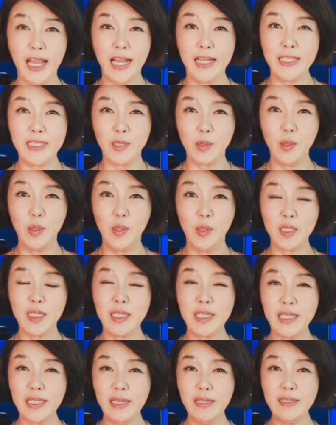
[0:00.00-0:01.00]
해가지고
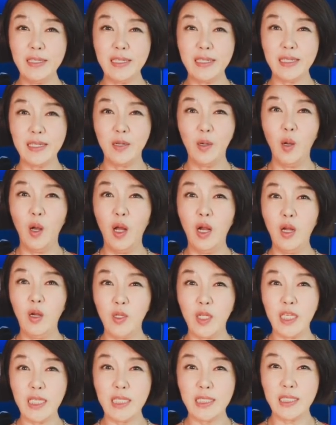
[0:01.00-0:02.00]
그 끼어들기로
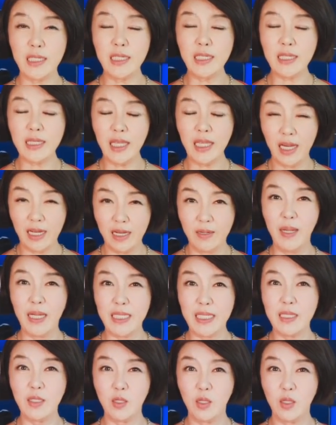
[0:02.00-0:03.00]
언론의 질타를
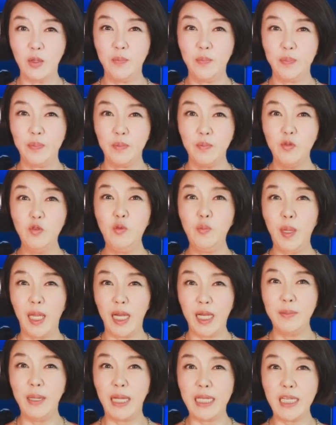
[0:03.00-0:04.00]
맞았죠.
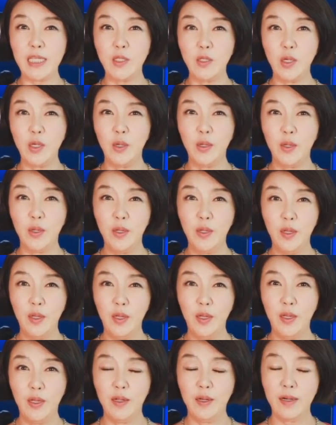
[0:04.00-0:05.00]
문매를 맞았죠.
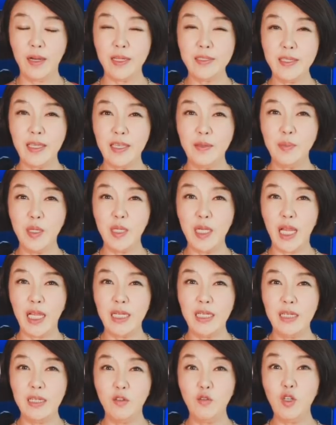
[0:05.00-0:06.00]
그래서
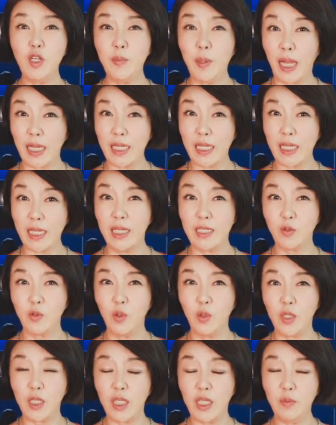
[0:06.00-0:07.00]
이번에는 룰이
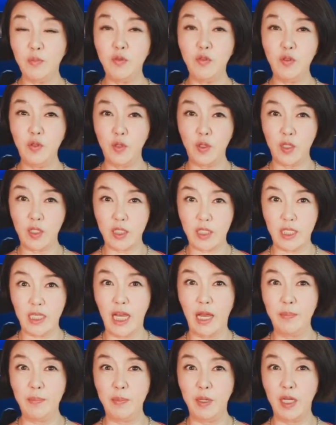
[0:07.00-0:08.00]
바뀌어가지고 2분
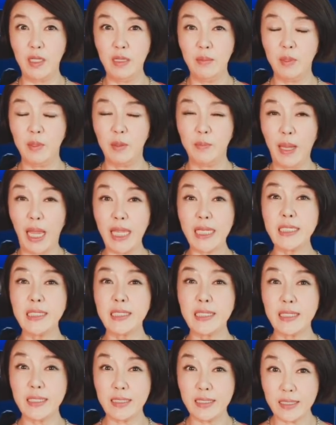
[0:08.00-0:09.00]
지나면 뭐
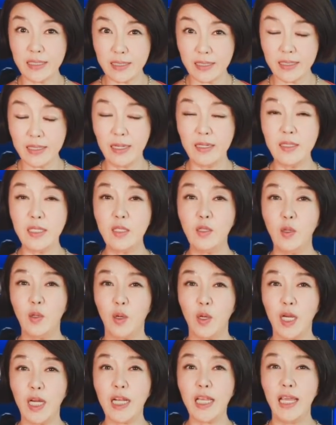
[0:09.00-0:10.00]
마이크
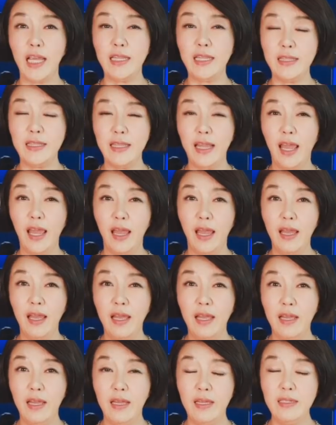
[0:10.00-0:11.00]
꺼지도록 이렇게 했는데
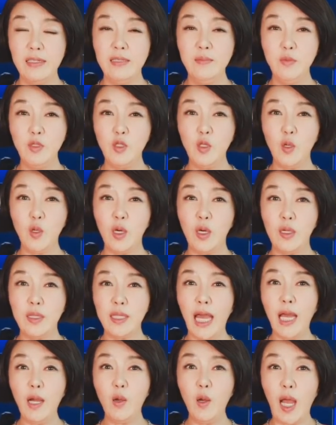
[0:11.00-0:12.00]
음소거
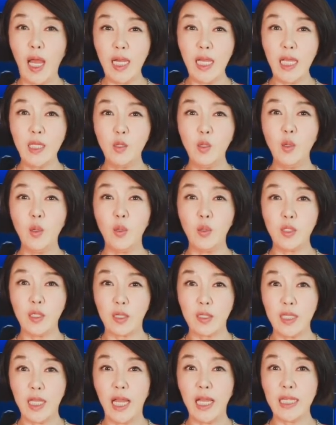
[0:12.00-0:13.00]
따로 안 해도
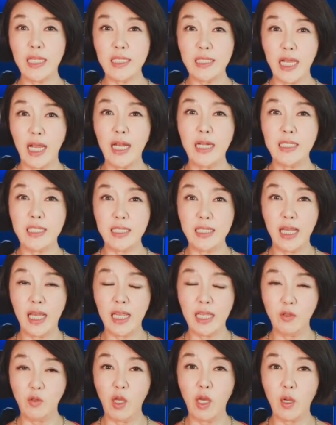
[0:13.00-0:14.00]
적당히 잘
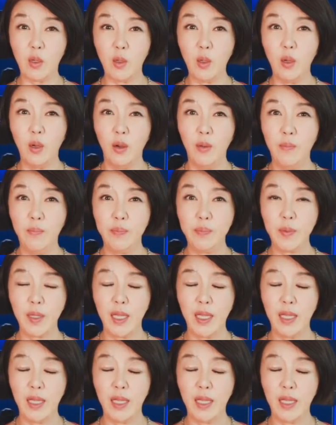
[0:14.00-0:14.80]
진행이 되었고